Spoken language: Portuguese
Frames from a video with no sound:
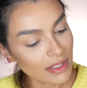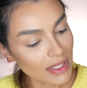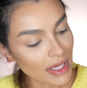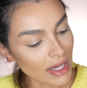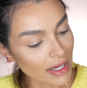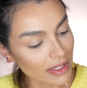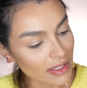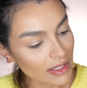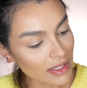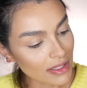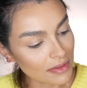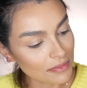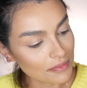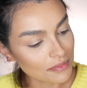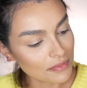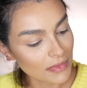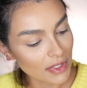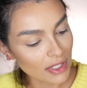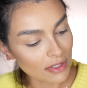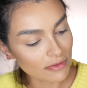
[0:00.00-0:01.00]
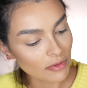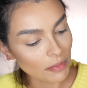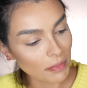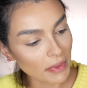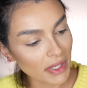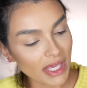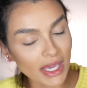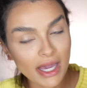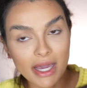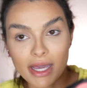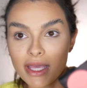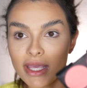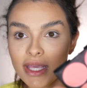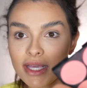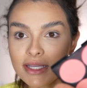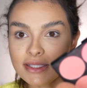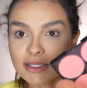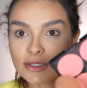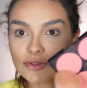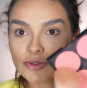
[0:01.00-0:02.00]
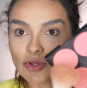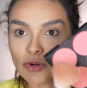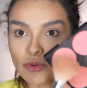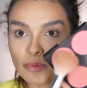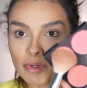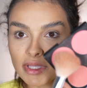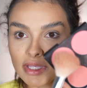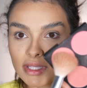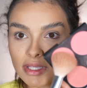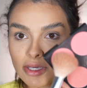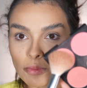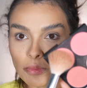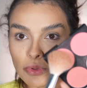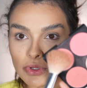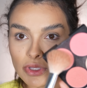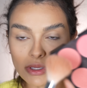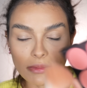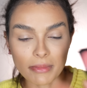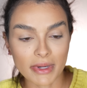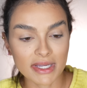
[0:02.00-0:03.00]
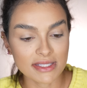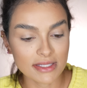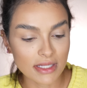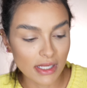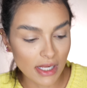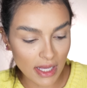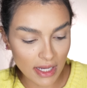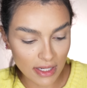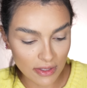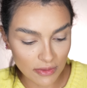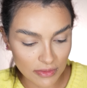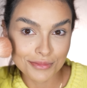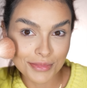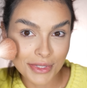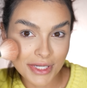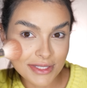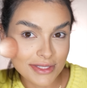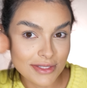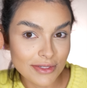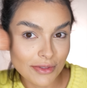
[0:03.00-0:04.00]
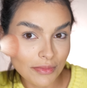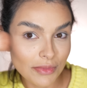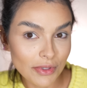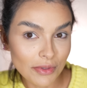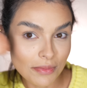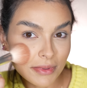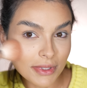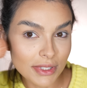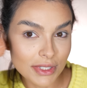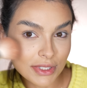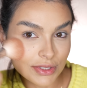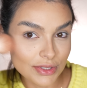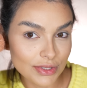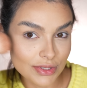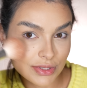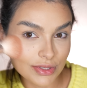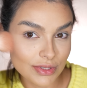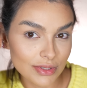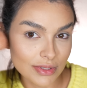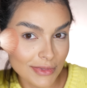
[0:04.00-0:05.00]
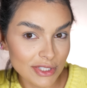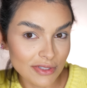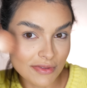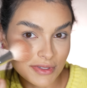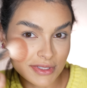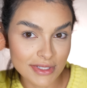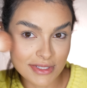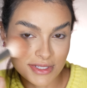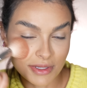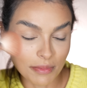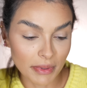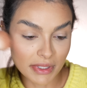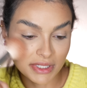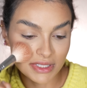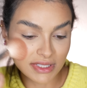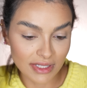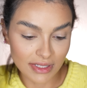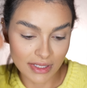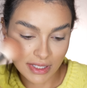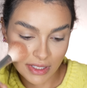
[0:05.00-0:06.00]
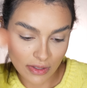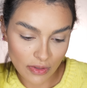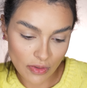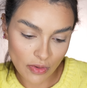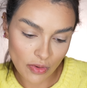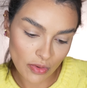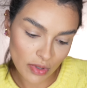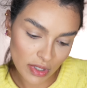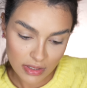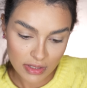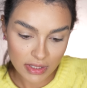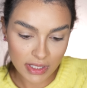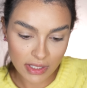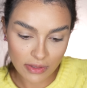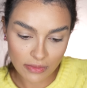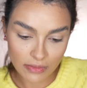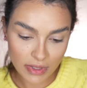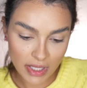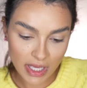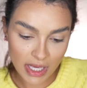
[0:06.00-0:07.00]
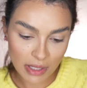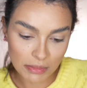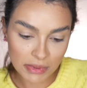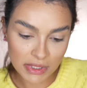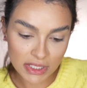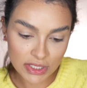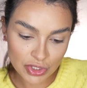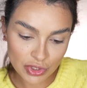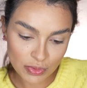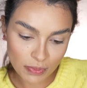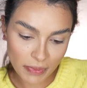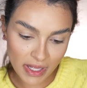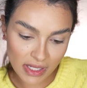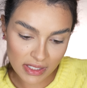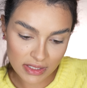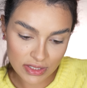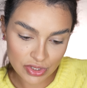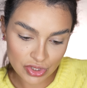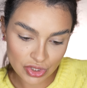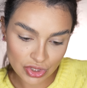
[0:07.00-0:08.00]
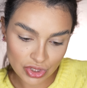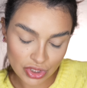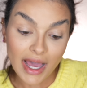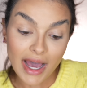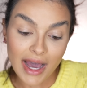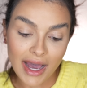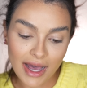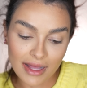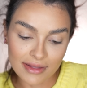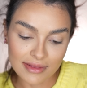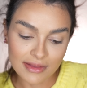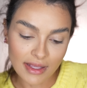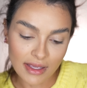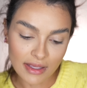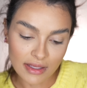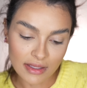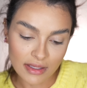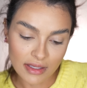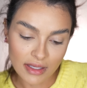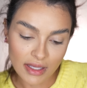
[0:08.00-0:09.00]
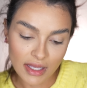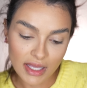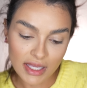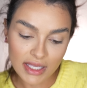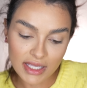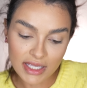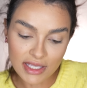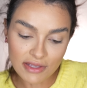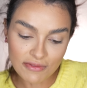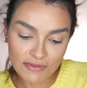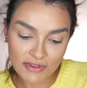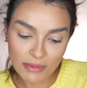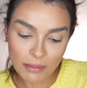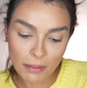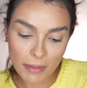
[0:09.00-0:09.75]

E aí, eu vou pegar esse tom aqui, que é um pouquinho mais claro, pra ser o meu blush. Deixa eu ver se essa paleta tem cor. Não, é a Blush Palette. Ah, tem. Living